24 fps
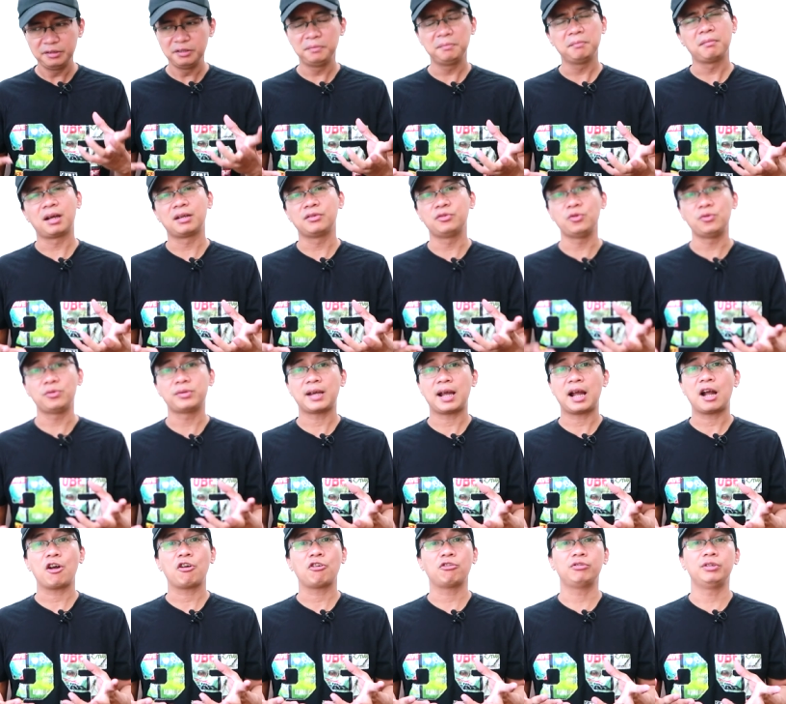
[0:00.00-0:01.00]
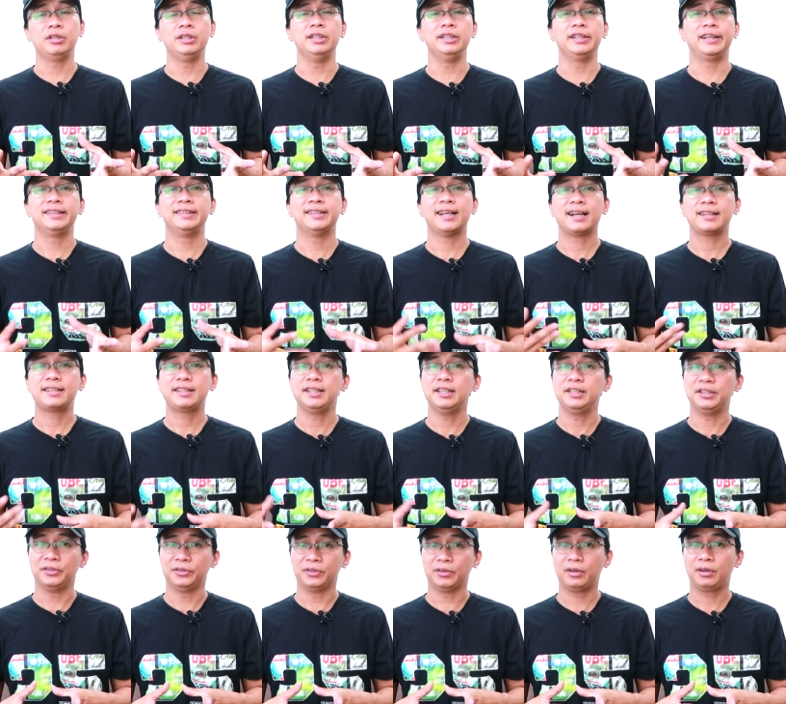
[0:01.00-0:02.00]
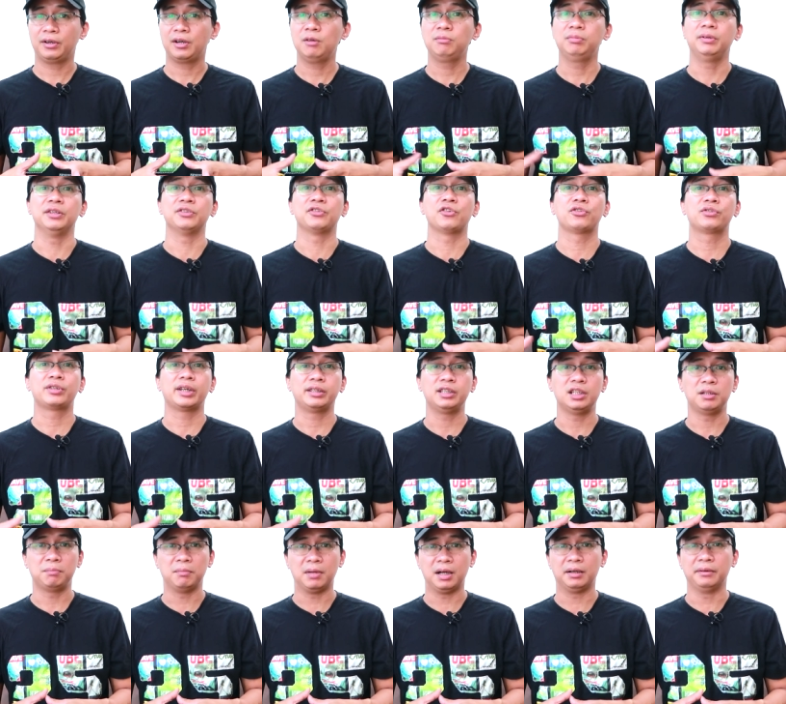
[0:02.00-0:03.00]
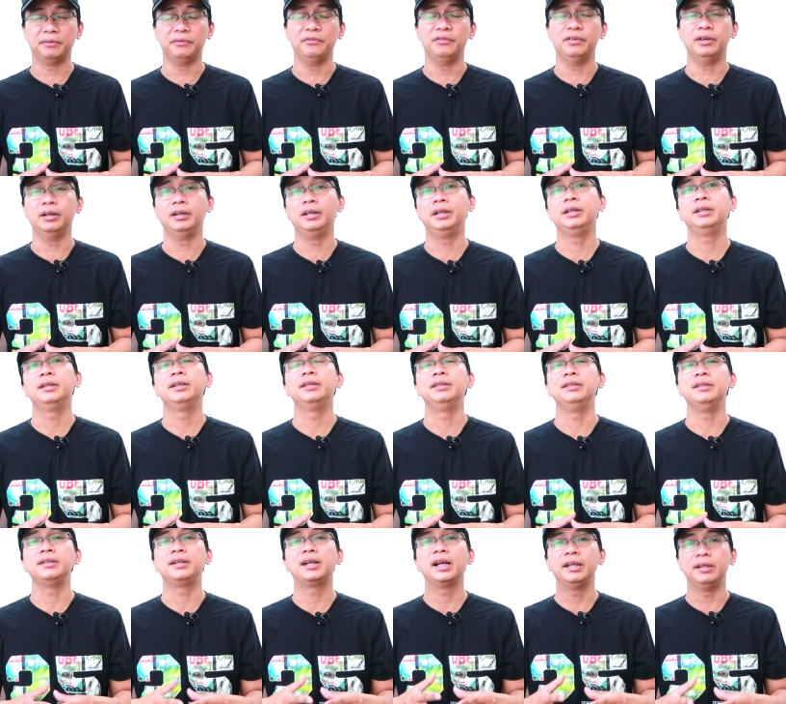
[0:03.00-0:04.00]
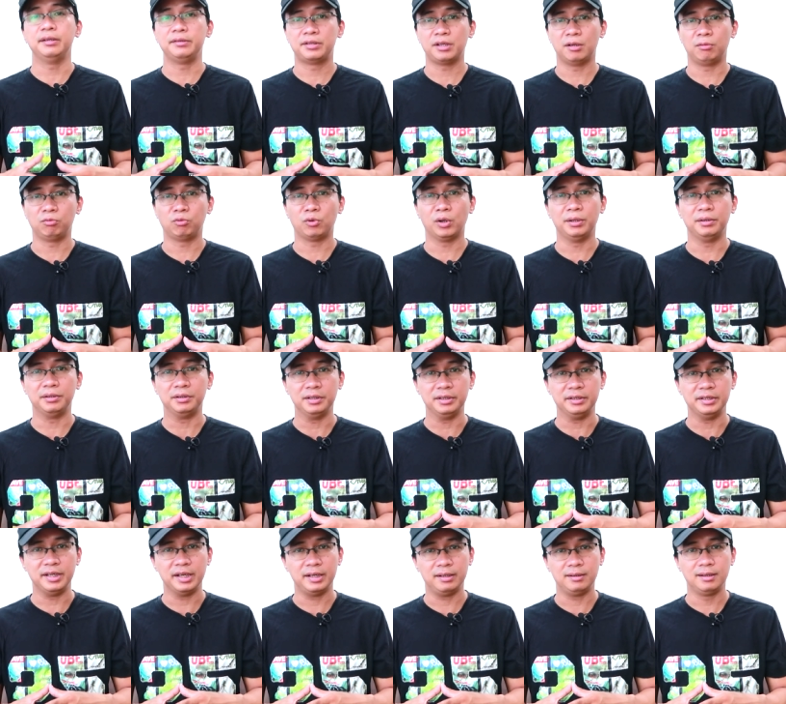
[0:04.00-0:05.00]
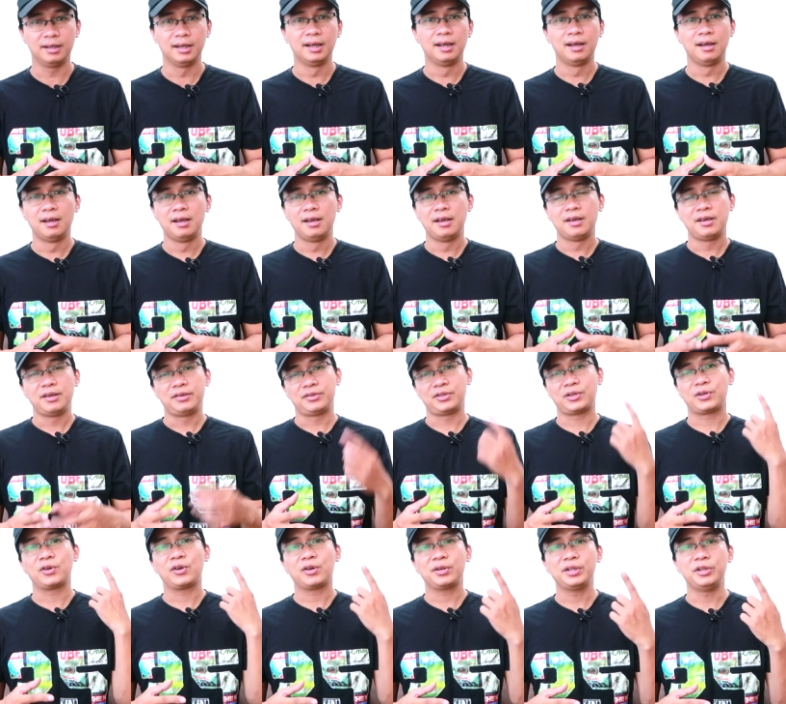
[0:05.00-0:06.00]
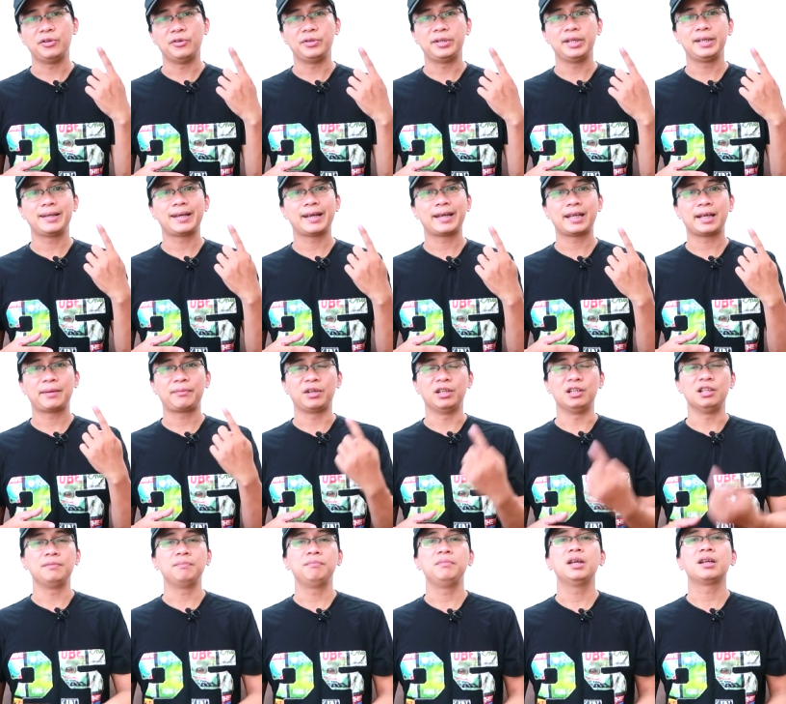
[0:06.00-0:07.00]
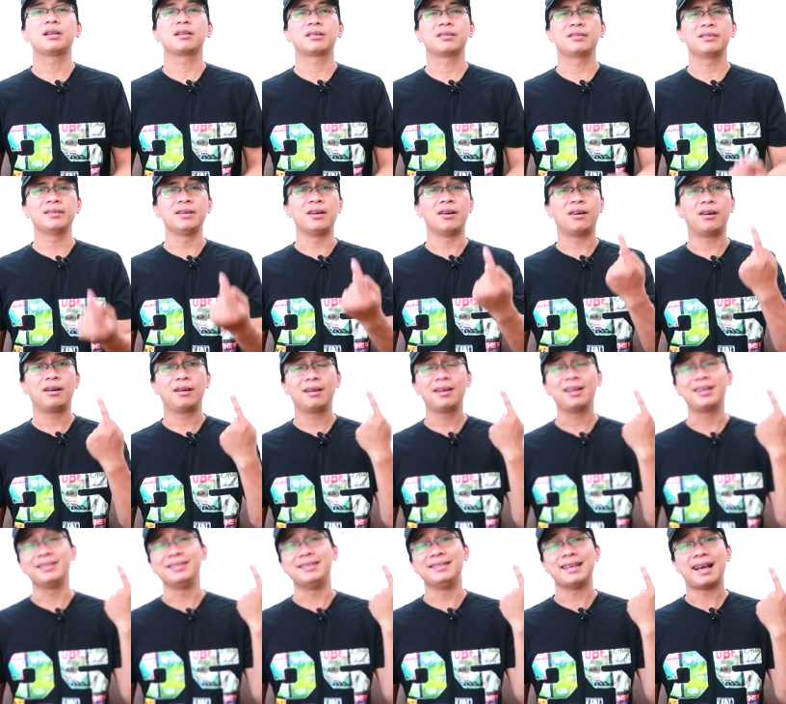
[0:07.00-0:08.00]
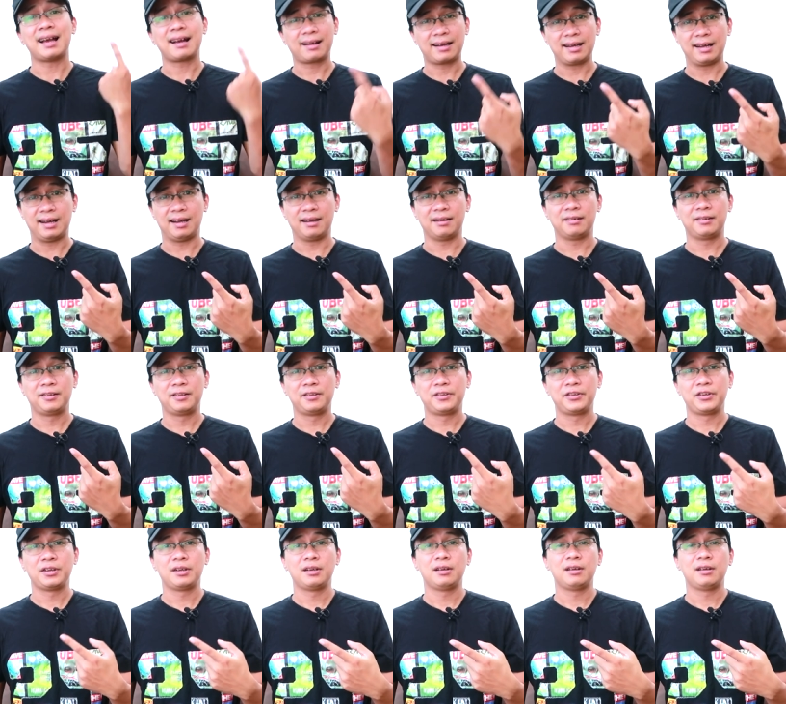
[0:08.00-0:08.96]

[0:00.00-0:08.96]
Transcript: thế nhưng mà dù sao thì cái giá trị của nó không thể so sánh được bằng với những cây được trồng thuần tự nhiên do đó điều đầu tiên các anh em cần biết đó là giá cả